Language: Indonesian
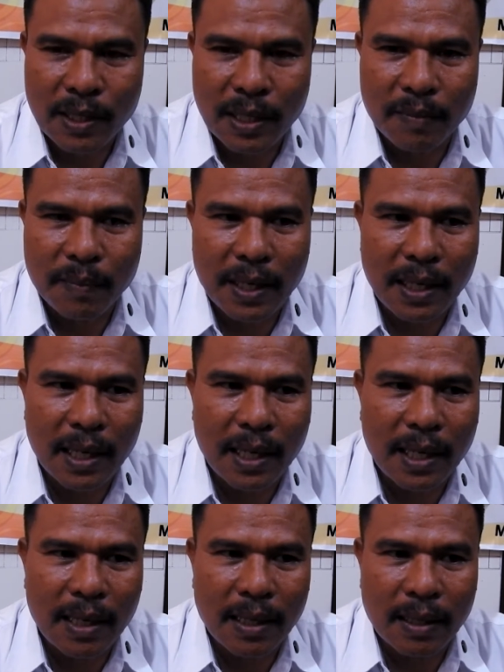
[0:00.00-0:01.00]

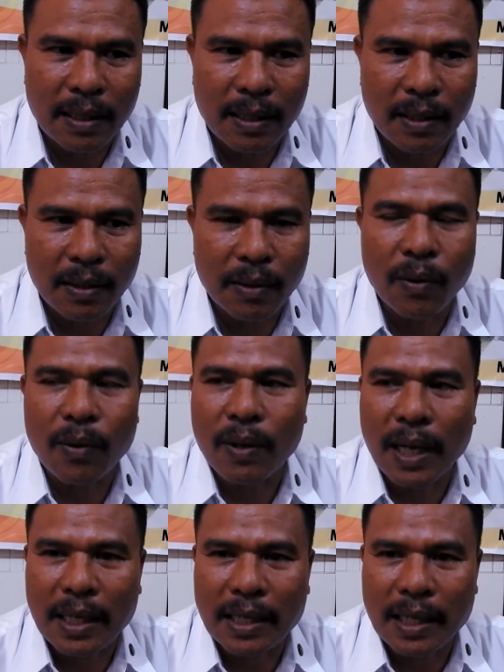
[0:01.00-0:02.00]
daripada
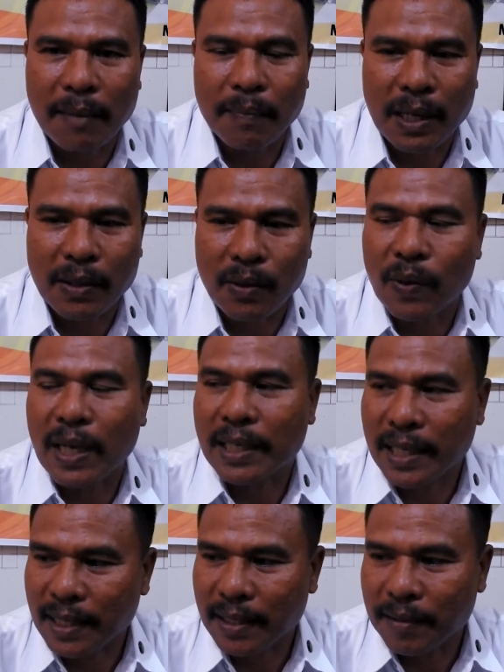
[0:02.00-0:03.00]
golongan daftar golongan
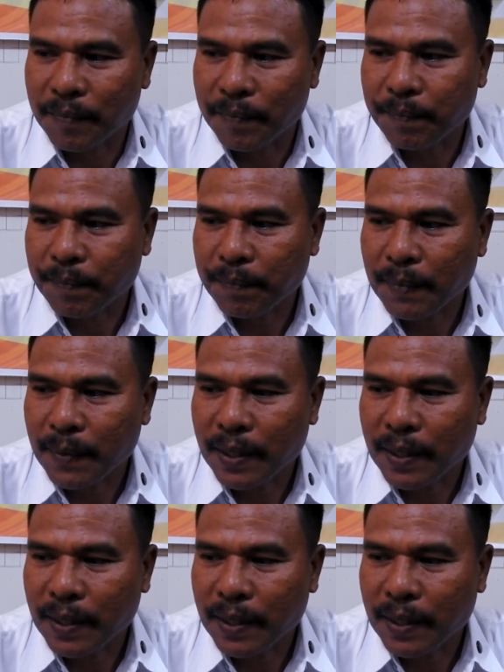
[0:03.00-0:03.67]
G. Hmm.